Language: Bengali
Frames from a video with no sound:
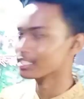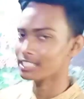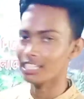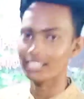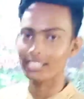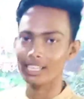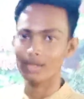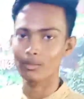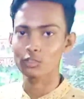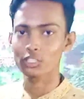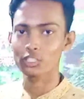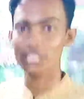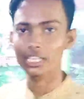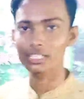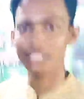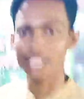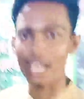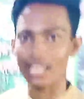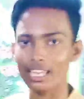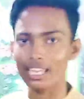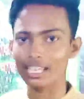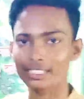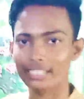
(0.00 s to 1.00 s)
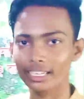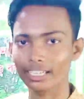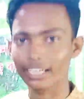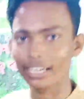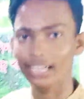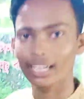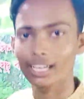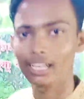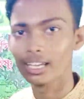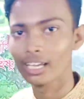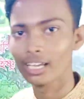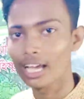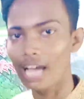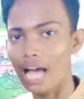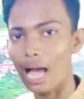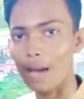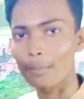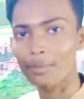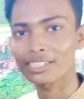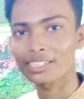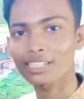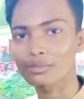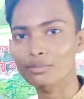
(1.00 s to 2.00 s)
গাছটার দাম হচ্ছে চার লাখ টাকা
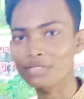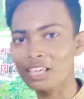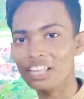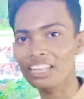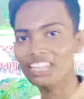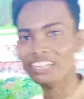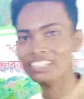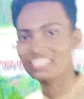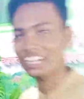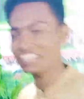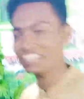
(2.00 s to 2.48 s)
আমার দাম চার লাখ